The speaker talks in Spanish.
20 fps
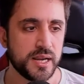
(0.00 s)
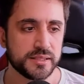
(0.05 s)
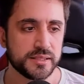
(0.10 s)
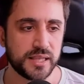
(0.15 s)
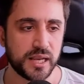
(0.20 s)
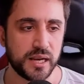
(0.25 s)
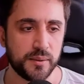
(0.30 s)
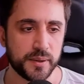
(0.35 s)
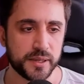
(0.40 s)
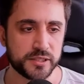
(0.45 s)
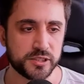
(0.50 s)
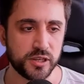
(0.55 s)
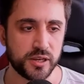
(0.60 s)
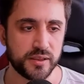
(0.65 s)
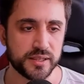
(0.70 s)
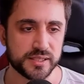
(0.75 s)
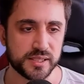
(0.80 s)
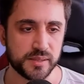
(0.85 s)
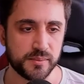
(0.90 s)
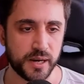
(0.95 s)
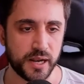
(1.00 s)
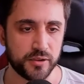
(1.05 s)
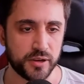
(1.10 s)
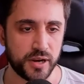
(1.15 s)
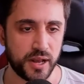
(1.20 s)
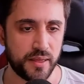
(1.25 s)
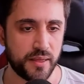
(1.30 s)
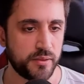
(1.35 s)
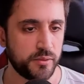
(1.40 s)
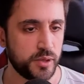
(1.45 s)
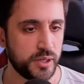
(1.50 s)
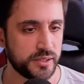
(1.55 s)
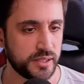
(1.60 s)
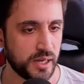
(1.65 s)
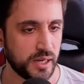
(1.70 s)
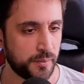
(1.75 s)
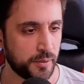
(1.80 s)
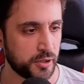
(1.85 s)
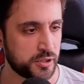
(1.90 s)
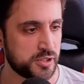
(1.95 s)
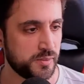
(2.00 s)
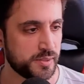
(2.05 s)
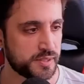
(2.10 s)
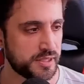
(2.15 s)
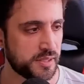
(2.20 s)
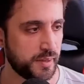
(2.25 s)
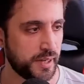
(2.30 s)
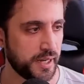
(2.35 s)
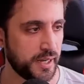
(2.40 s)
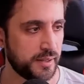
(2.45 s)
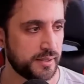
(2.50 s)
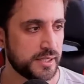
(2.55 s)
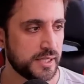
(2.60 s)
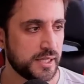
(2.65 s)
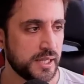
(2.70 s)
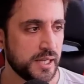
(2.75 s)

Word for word: celebraciones de Semana Dorada durante la próxima semana.